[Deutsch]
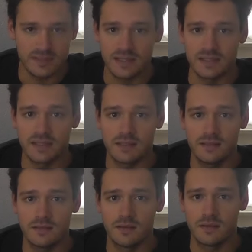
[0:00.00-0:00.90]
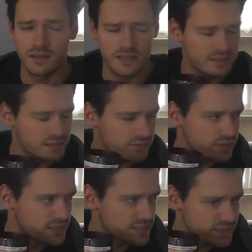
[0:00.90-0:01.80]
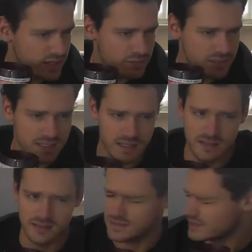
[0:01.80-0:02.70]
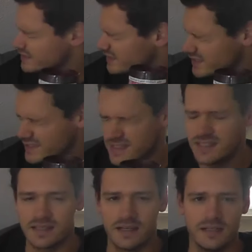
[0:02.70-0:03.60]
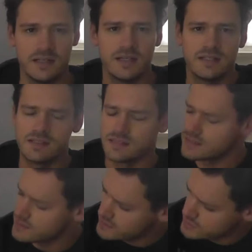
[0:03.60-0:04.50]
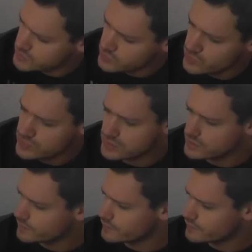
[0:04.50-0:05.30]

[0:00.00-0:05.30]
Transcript: man dran riecht, riecht er wie der Star Wars Ananas. Ja, richtig geil. Dieses süße,